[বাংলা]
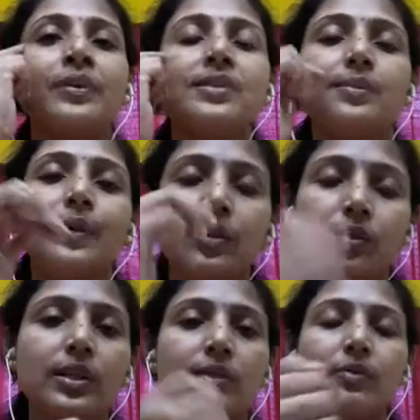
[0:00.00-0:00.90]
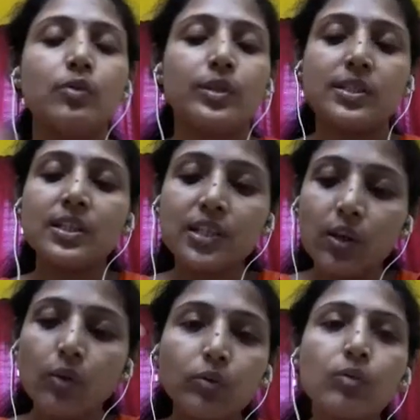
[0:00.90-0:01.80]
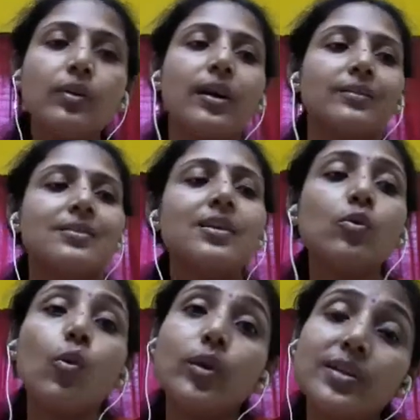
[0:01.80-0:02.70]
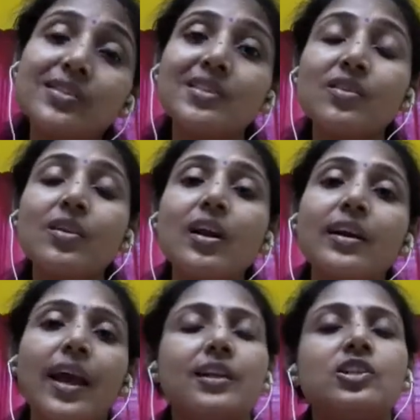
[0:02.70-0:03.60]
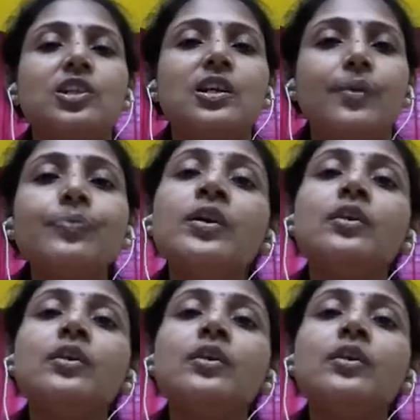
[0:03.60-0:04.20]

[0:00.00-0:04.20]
যে ভেতরে রয়েছে সেই অন্তর্গাত্রে কোলেস্টেরল আর ক্যালসিয়াম